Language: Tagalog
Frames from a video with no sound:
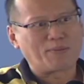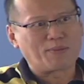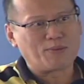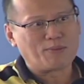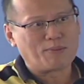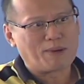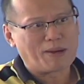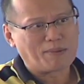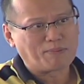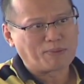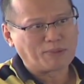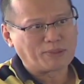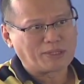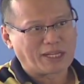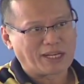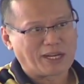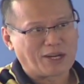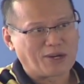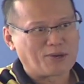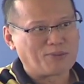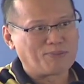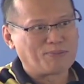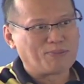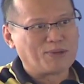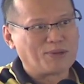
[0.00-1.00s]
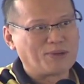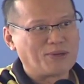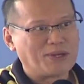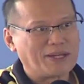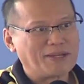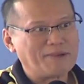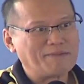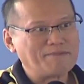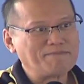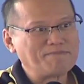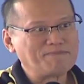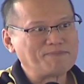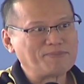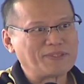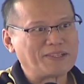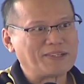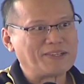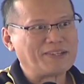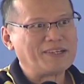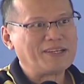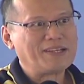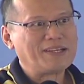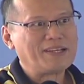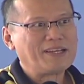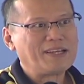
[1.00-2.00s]
ko mapunta na Romblon eh. No?
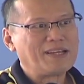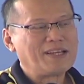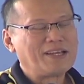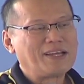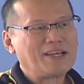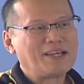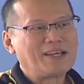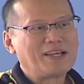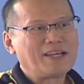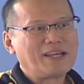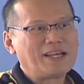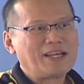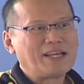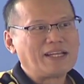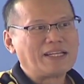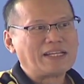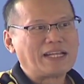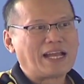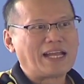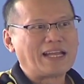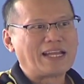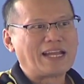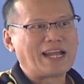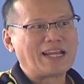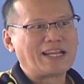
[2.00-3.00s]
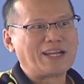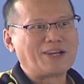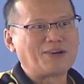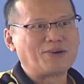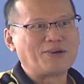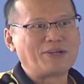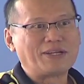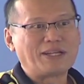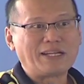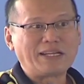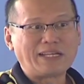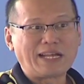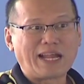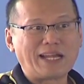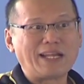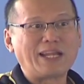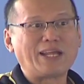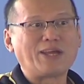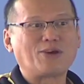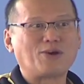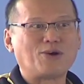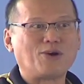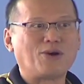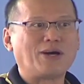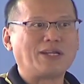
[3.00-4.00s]
Naalala ko, nanay
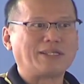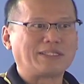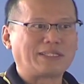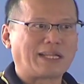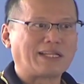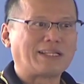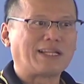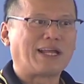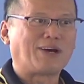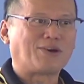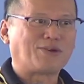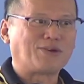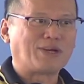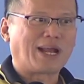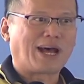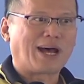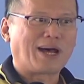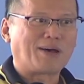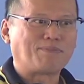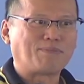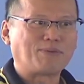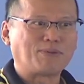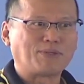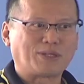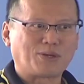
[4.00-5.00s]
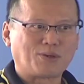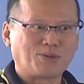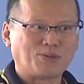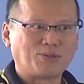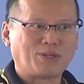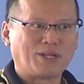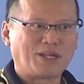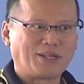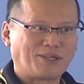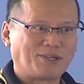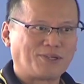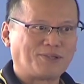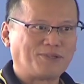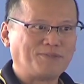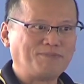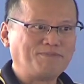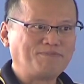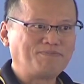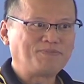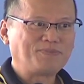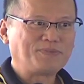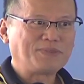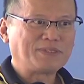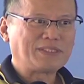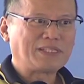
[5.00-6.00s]
ko, ang tanda ko nakapunta ho dito.
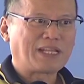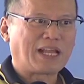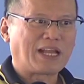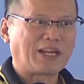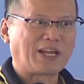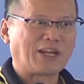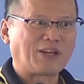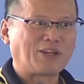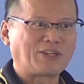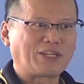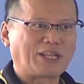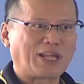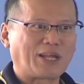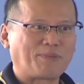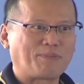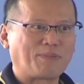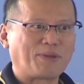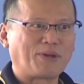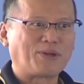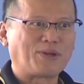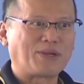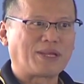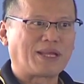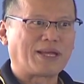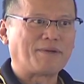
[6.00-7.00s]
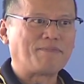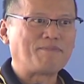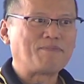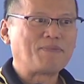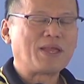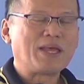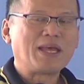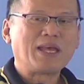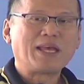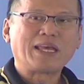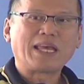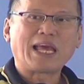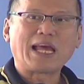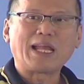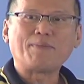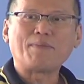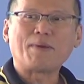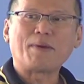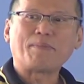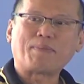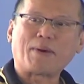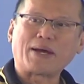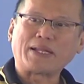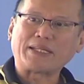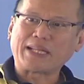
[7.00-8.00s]
Lalo ng termino niya. Kaya
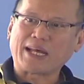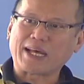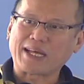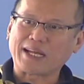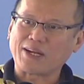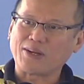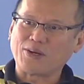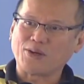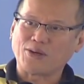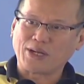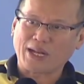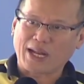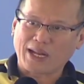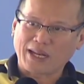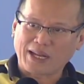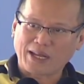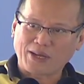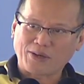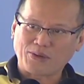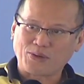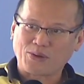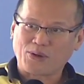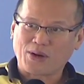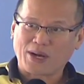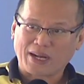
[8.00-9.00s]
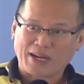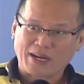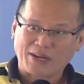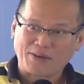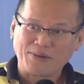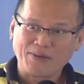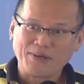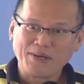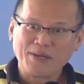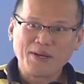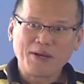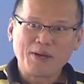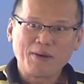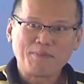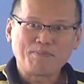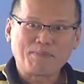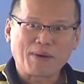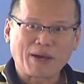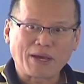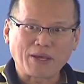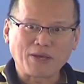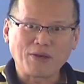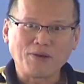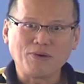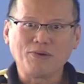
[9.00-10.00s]
may patakaran ho nanay ko nung araw.
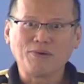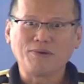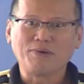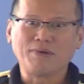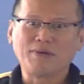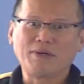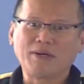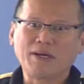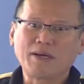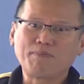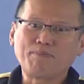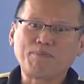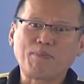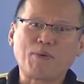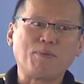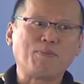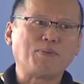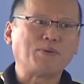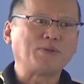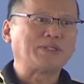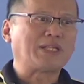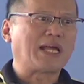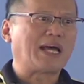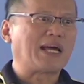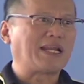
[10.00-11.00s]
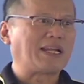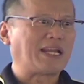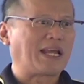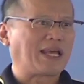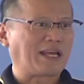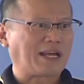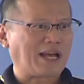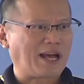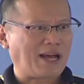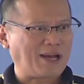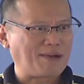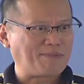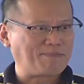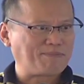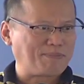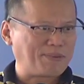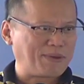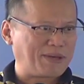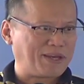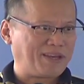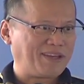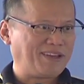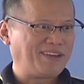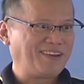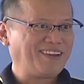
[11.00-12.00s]
Pag yung pupuntahan ay
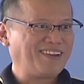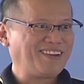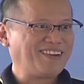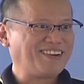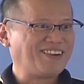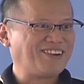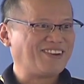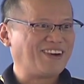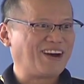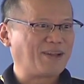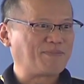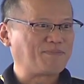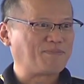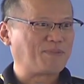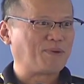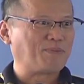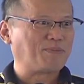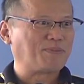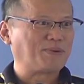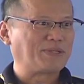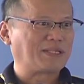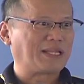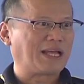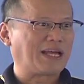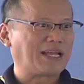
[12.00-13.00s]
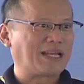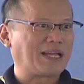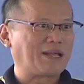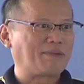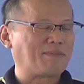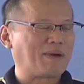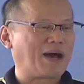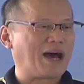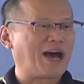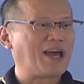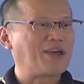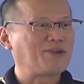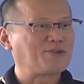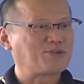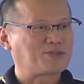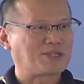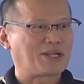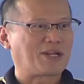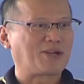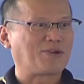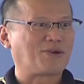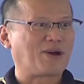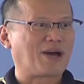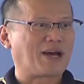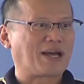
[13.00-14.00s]
kakampi no? at pupuntahan ay maayos na
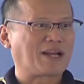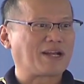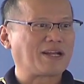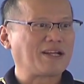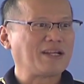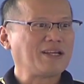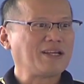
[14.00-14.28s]
lugar,